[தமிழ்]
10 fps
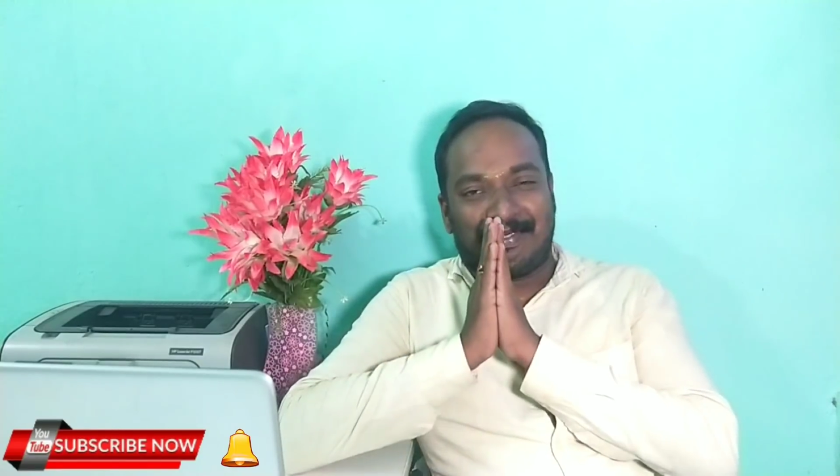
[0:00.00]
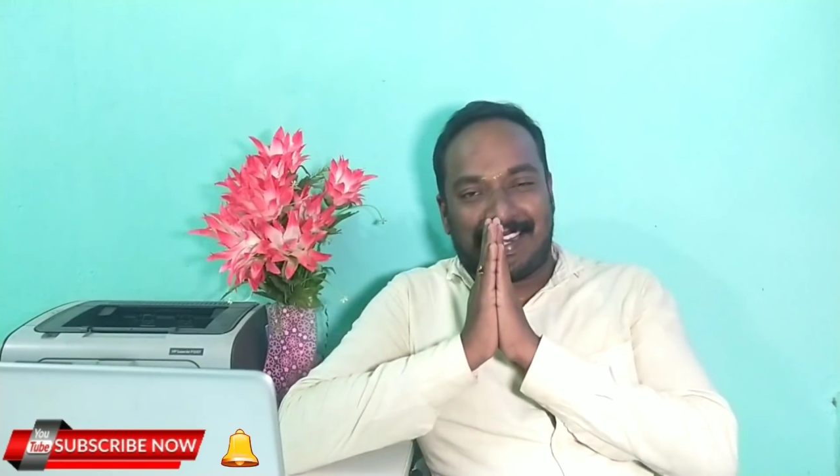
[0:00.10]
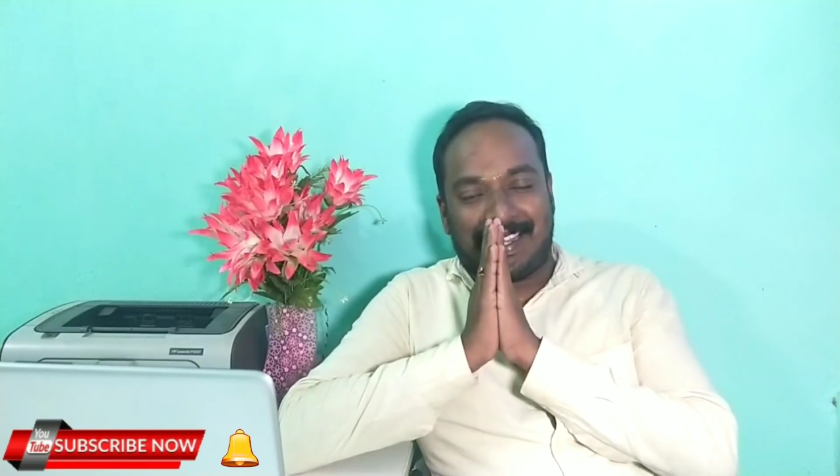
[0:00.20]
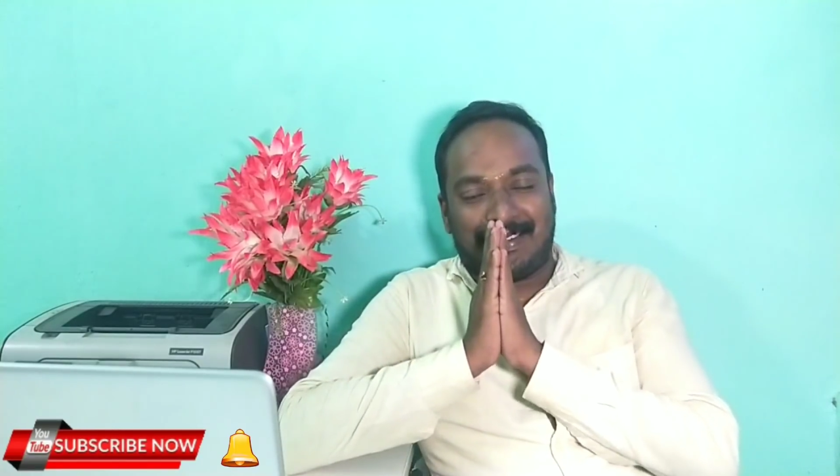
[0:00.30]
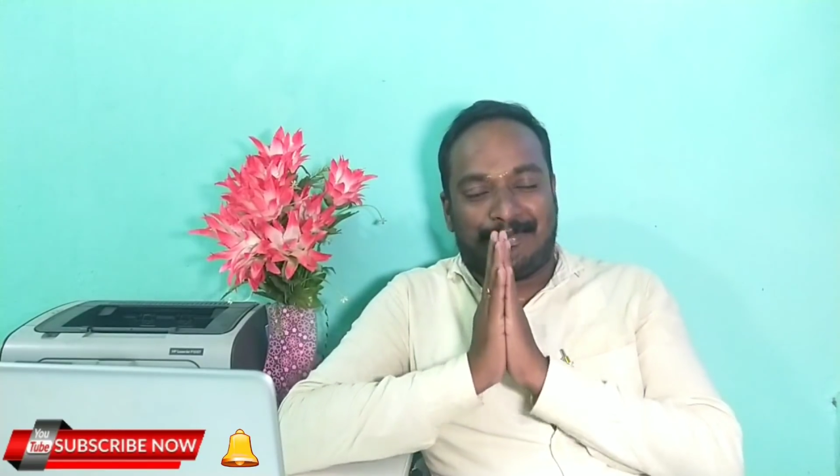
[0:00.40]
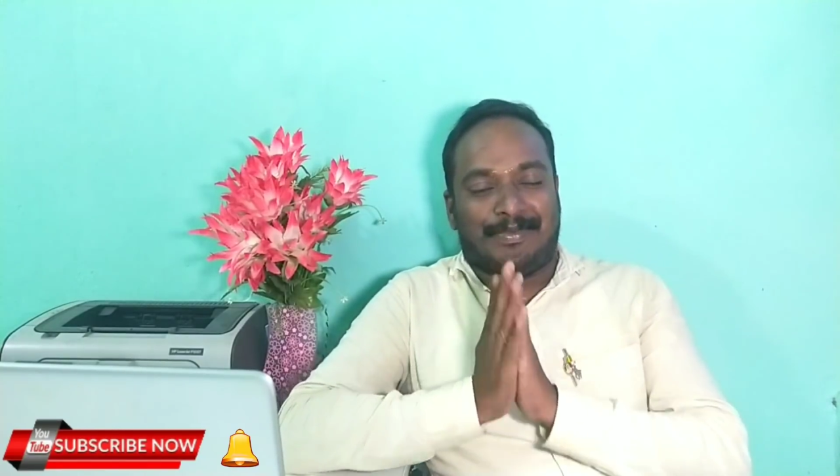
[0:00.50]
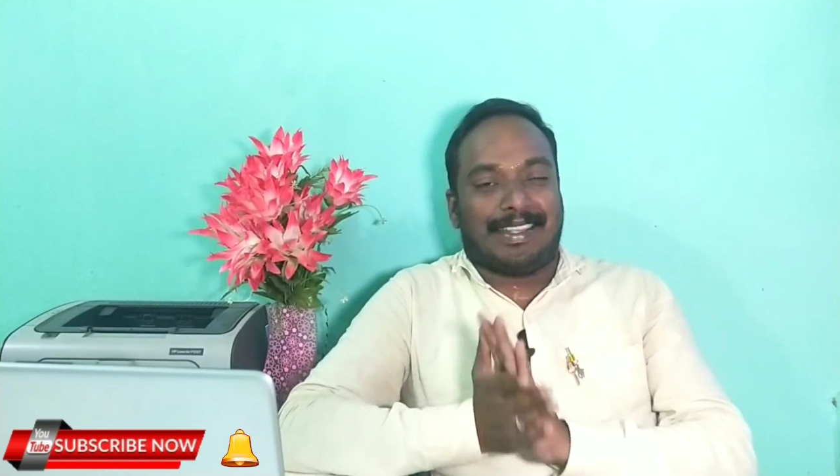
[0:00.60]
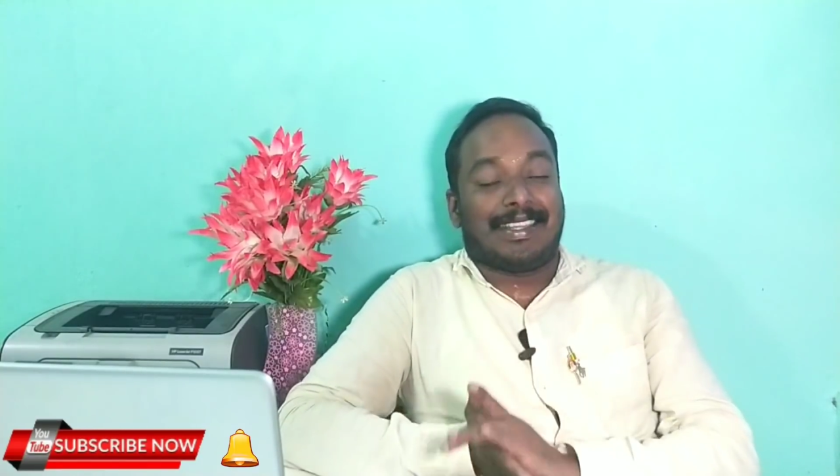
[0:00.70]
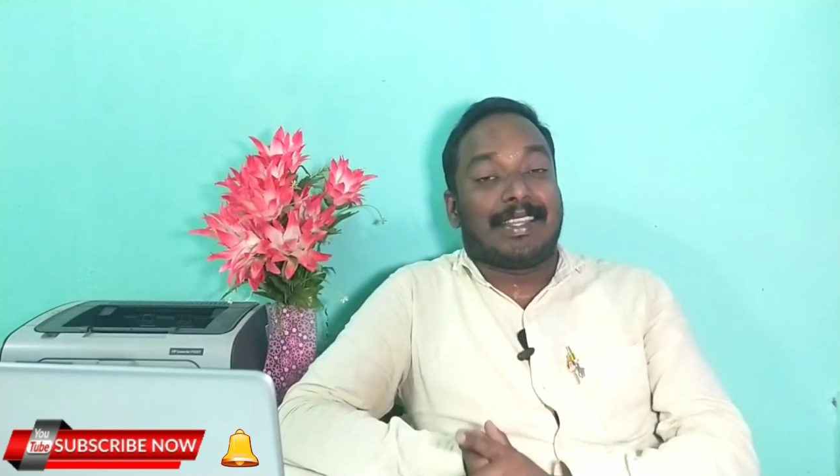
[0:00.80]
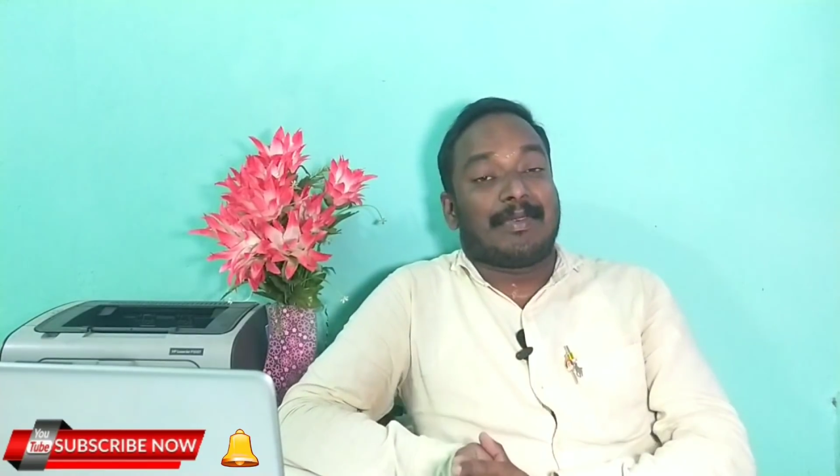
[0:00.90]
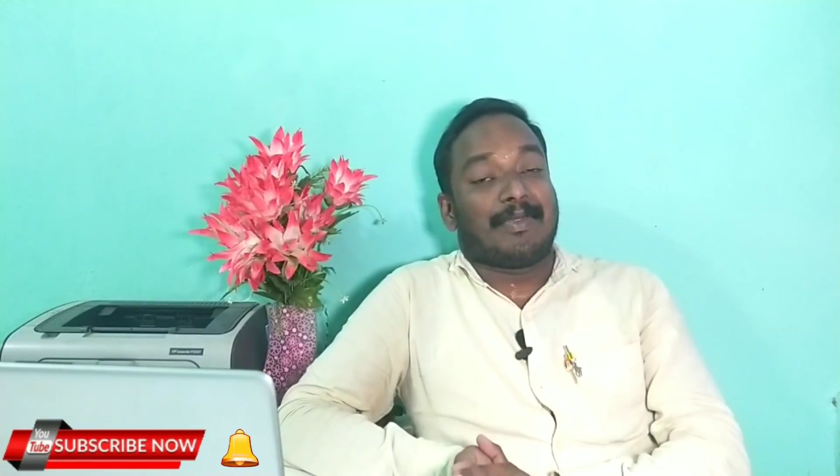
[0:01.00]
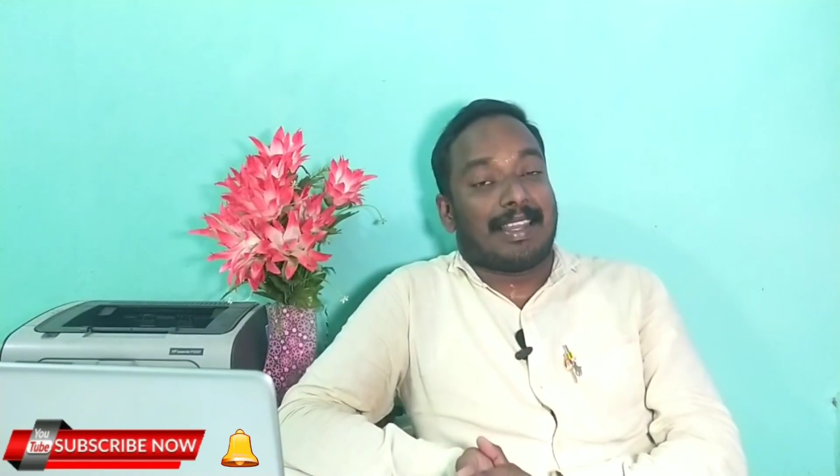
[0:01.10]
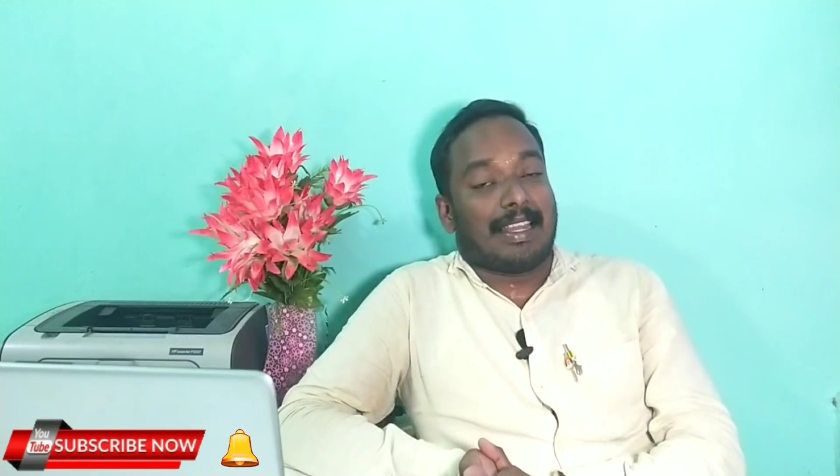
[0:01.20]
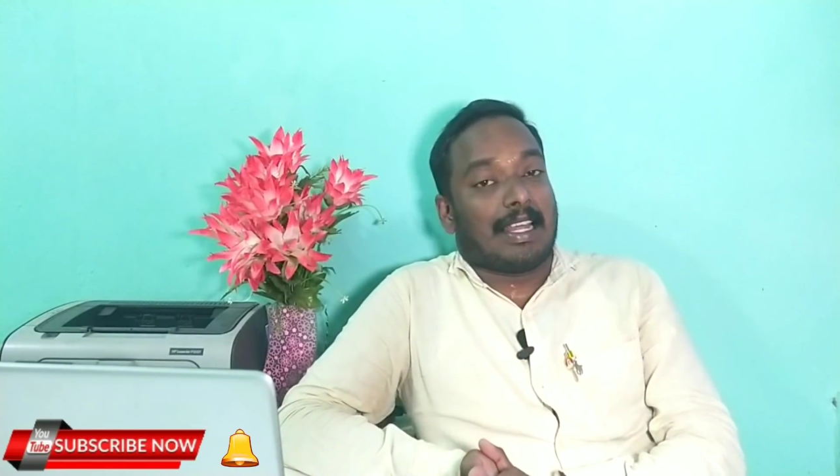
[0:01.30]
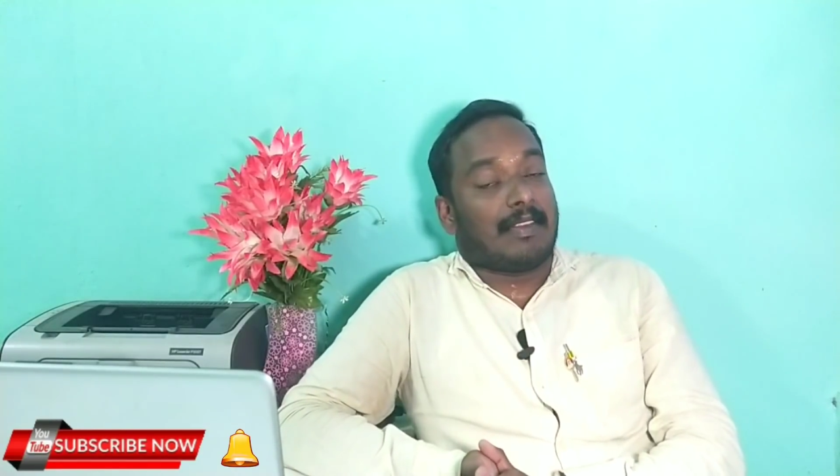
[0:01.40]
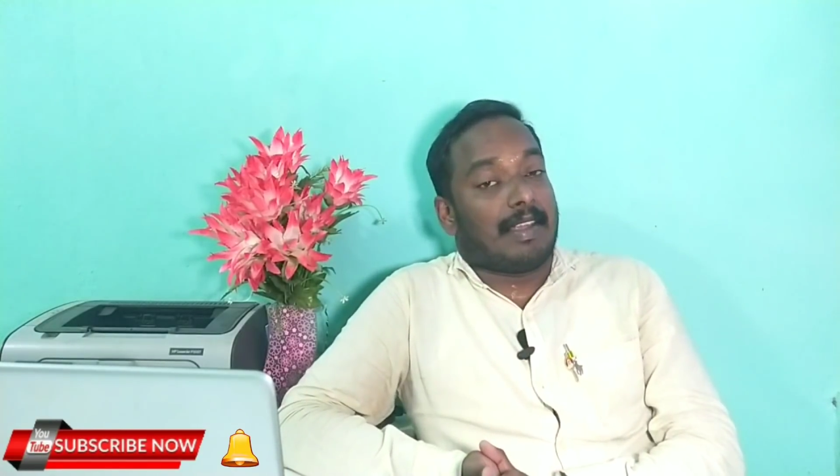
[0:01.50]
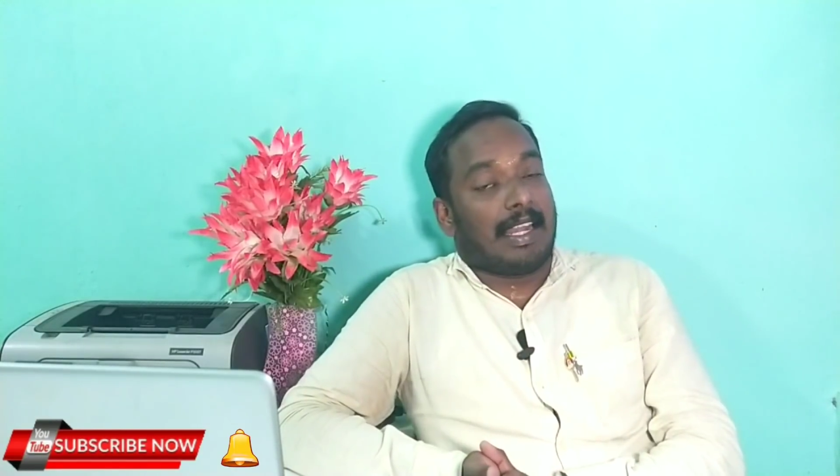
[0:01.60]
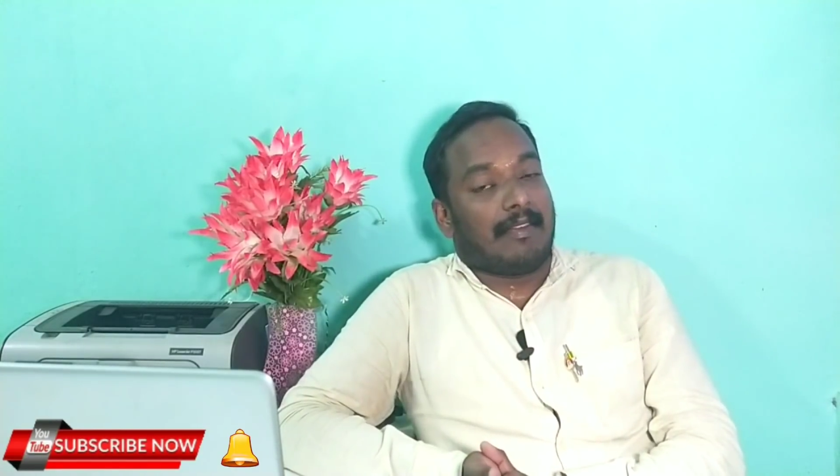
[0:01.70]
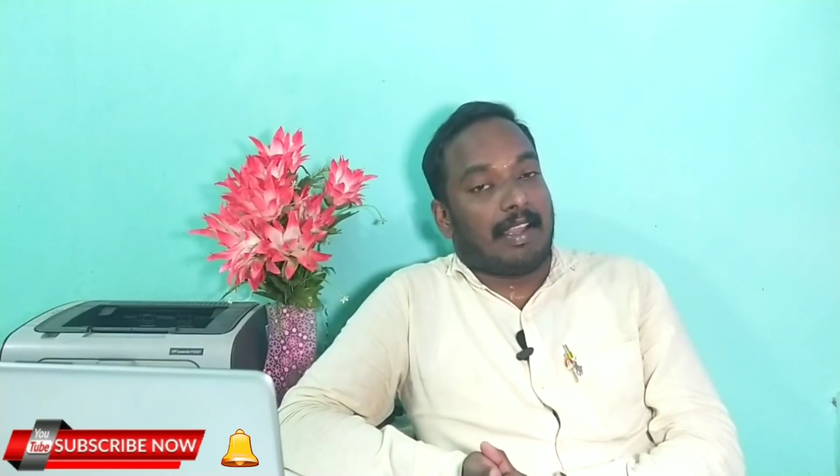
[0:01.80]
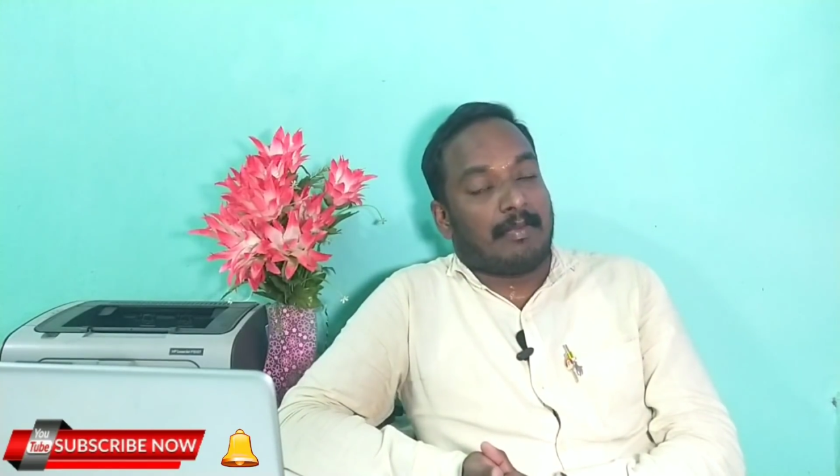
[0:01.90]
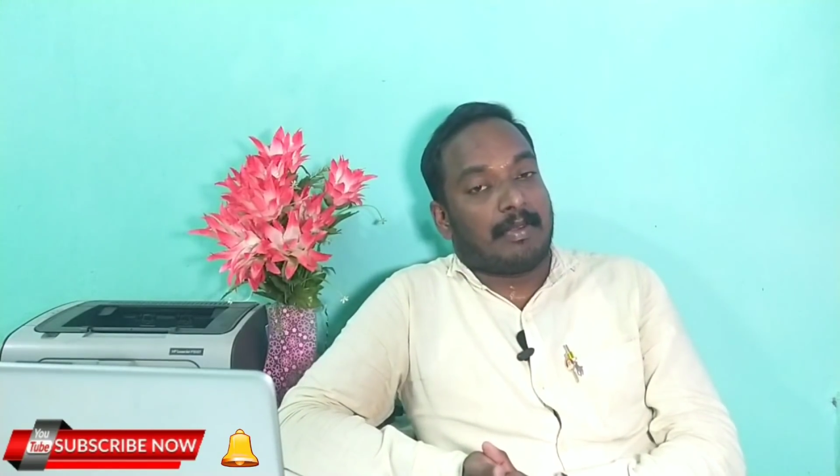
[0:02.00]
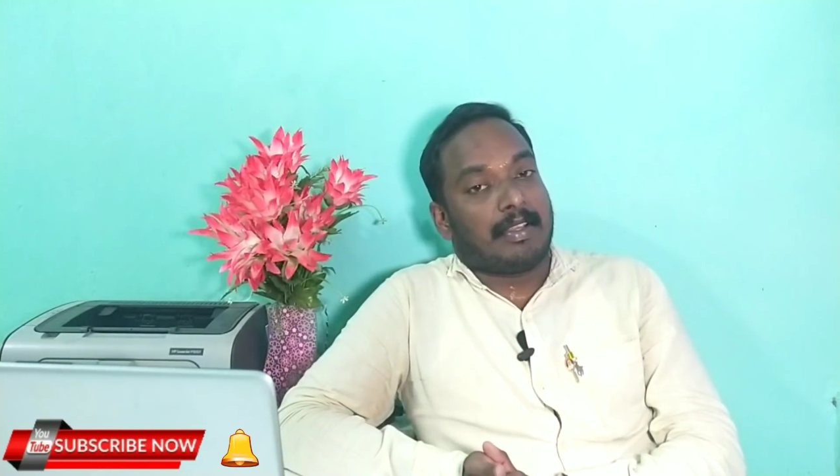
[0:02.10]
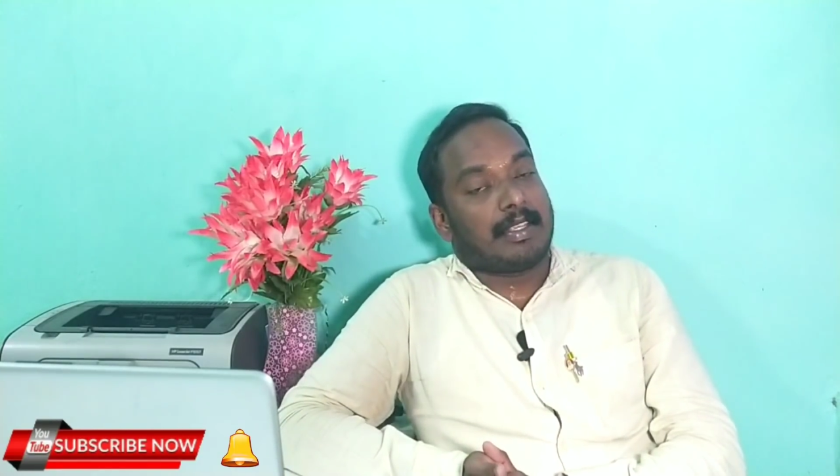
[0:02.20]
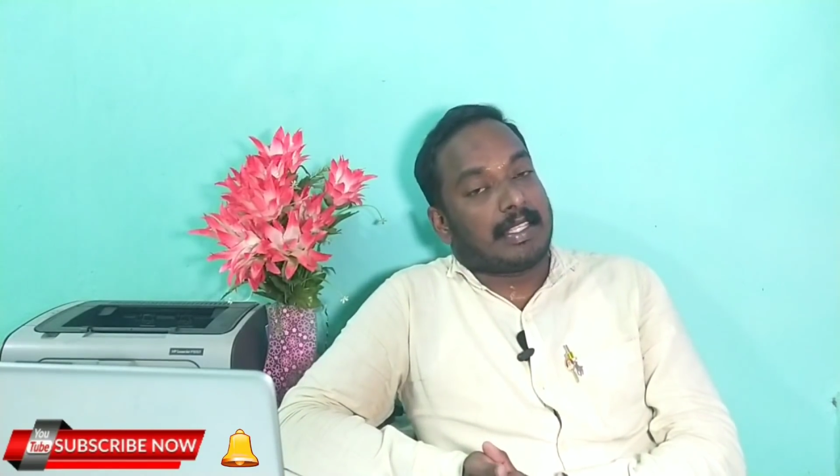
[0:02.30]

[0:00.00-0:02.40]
வணக்கம் இது நம் வள்ளலார் வேலைவாய்ப்பு